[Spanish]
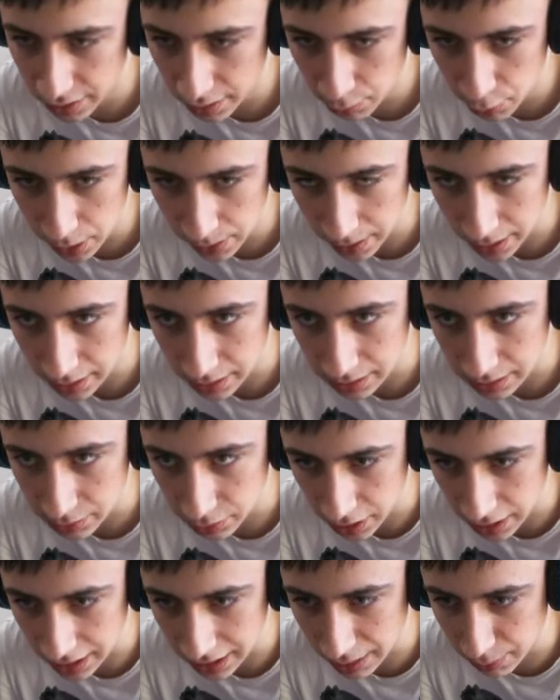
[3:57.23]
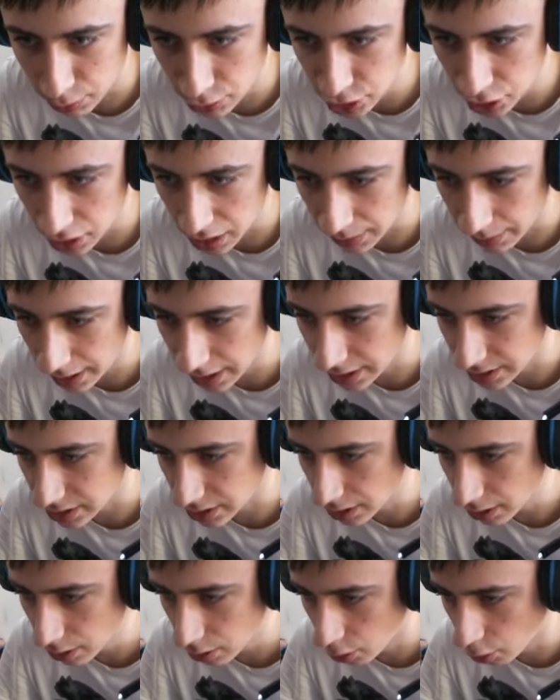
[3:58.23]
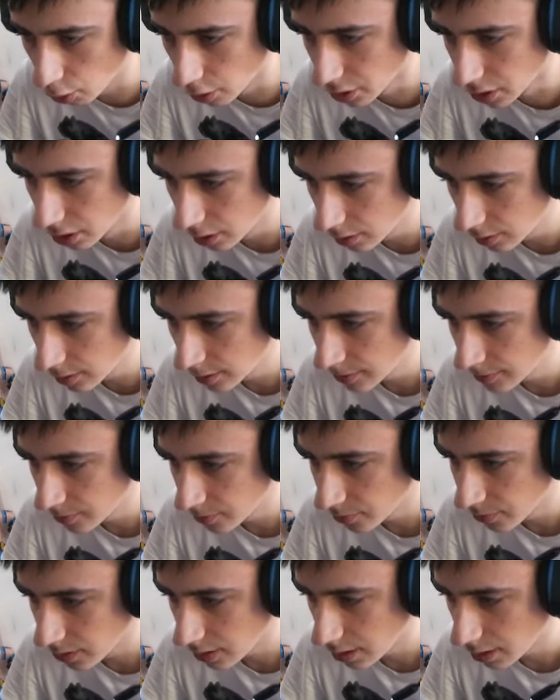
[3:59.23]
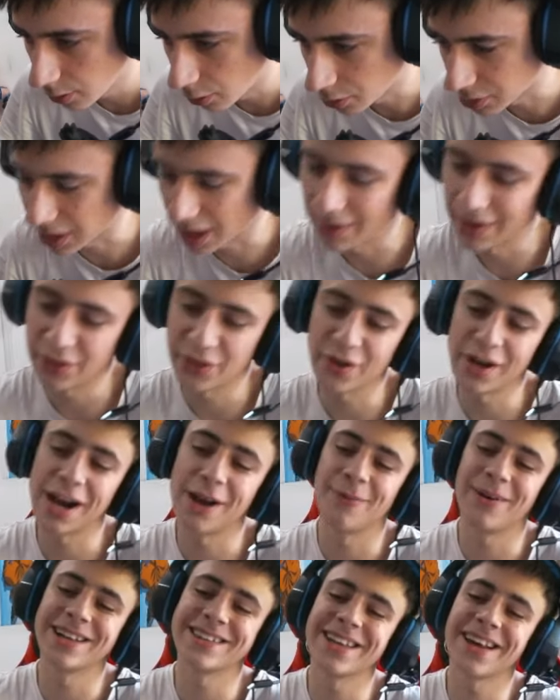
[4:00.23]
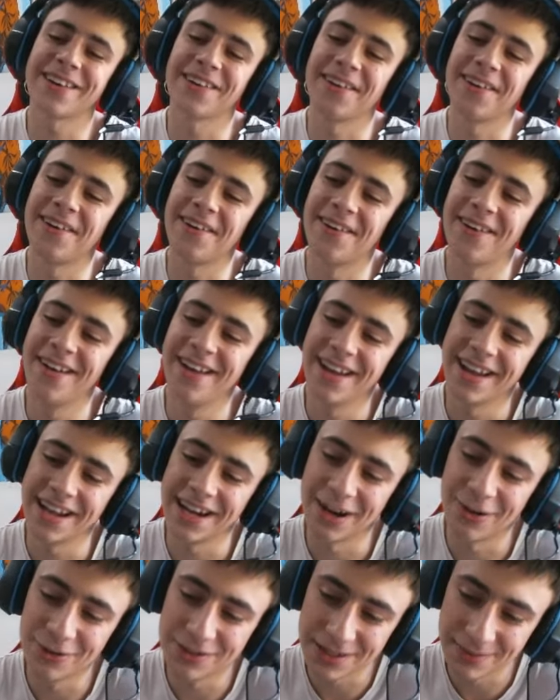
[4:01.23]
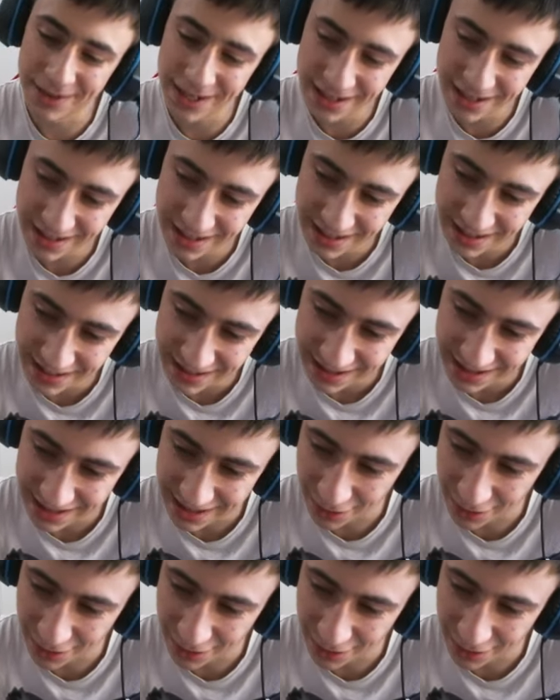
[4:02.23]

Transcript: muy bien in the toilet. Hay muchos niveles, eh. ¡Uy! Otra vez en el bater no. ¿Y la última? ¿La